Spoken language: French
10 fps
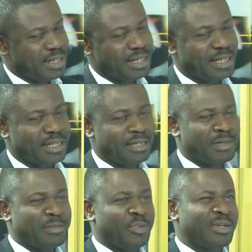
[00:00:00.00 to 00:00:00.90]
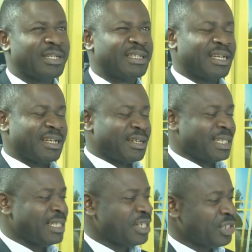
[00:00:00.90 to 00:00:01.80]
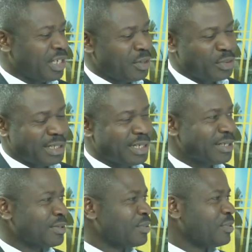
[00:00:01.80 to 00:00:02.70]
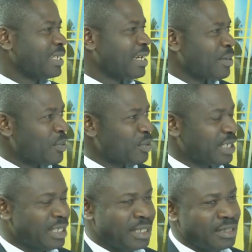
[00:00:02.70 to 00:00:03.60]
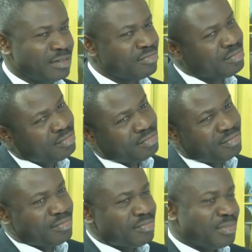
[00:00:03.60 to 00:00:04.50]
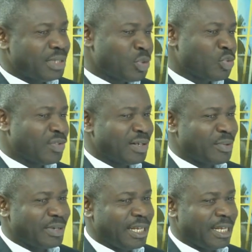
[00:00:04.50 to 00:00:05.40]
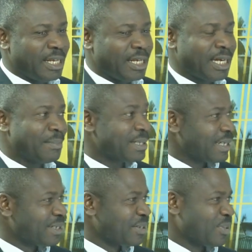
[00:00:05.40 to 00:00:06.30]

Et depuis quelques années déjà, le temps nous tient à la gorge et très souvent, on est absent.